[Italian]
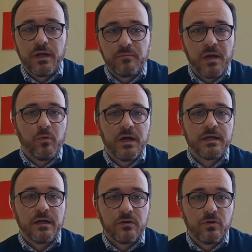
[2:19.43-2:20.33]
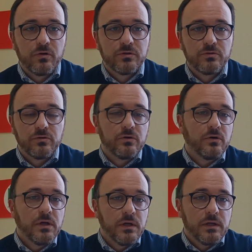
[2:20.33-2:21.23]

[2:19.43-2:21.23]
abbiamo anche raccolto